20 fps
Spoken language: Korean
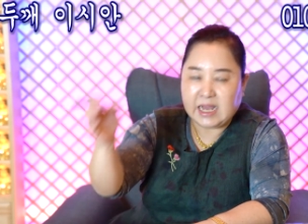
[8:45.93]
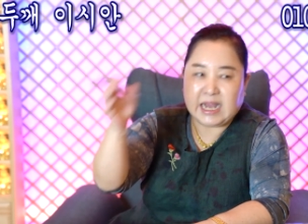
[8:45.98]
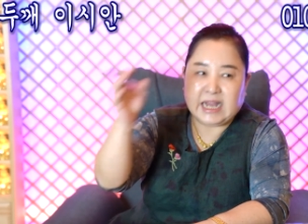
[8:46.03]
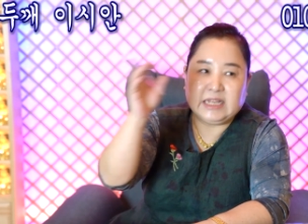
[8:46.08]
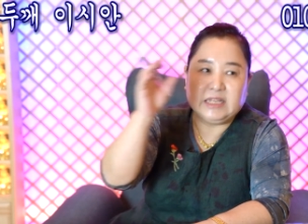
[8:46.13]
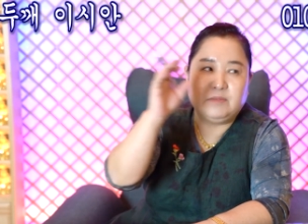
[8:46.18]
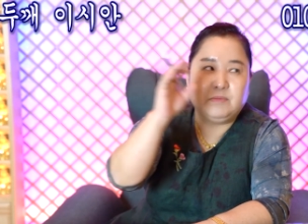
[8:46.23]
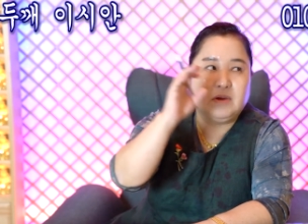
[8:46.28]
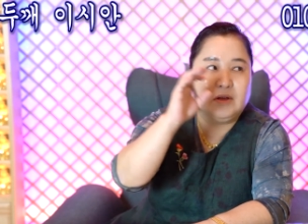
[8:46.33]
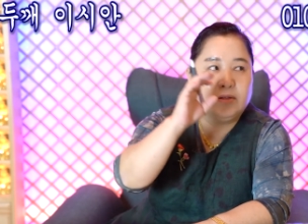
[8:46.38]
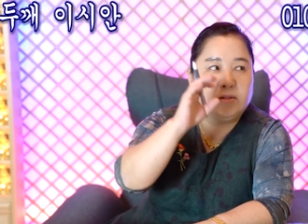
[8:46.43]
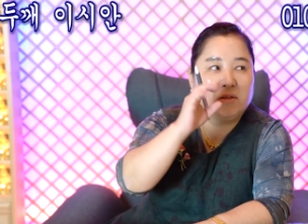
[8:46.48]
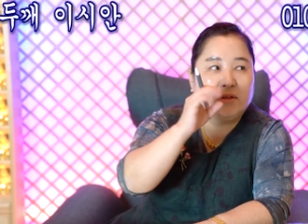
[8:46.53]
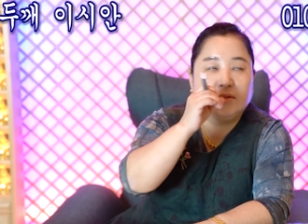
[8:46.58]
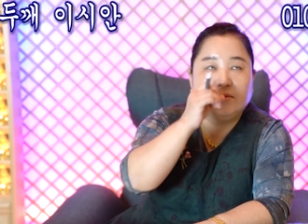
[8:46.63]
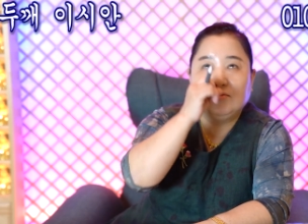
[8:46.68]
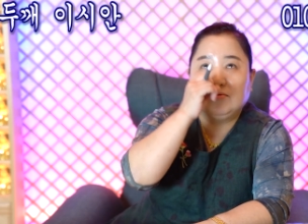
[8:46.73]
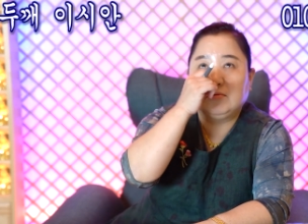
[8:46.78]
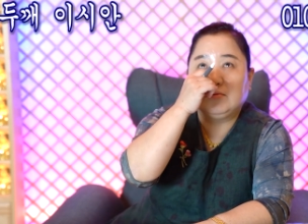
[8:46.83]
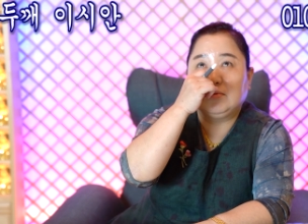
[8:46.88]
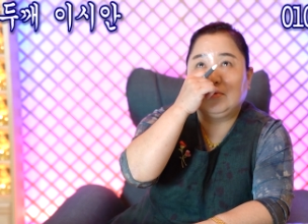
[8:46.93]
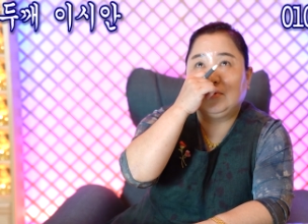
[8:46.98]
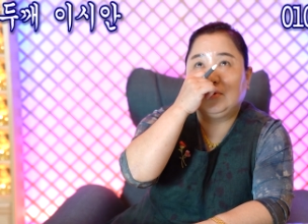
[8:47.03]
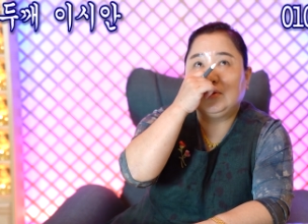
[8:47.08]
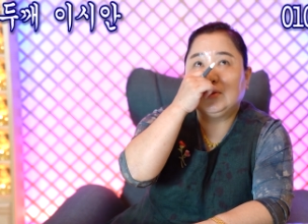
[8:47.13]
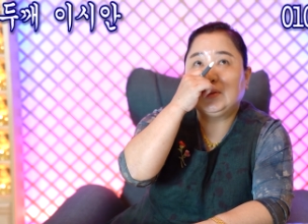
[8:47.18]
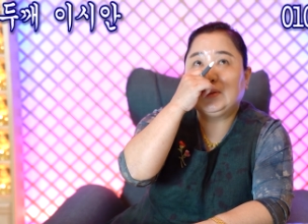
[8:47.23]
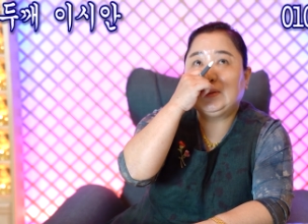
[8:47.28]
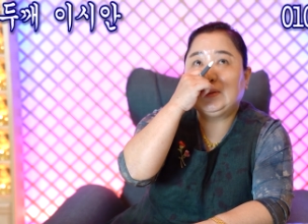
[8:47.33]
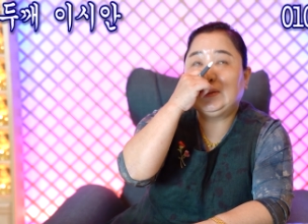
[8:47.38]
아니면
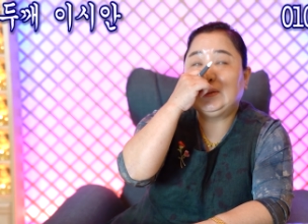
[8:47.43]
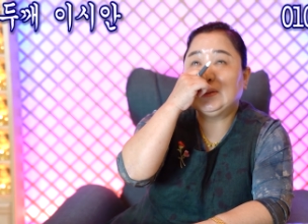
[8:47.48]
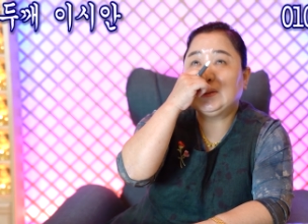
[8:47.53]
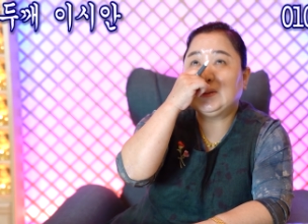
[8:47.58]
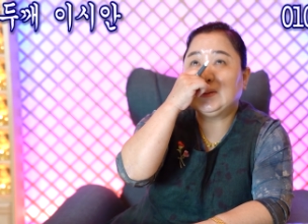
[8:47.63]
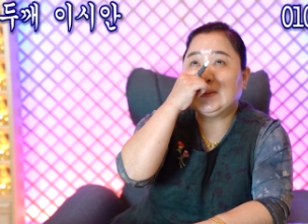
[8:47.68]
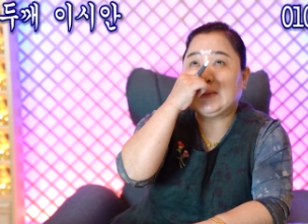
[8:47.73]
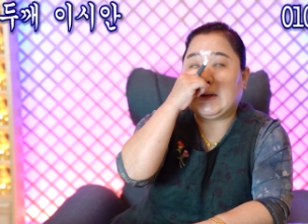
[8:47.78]
지저분한 쭉쭉 거.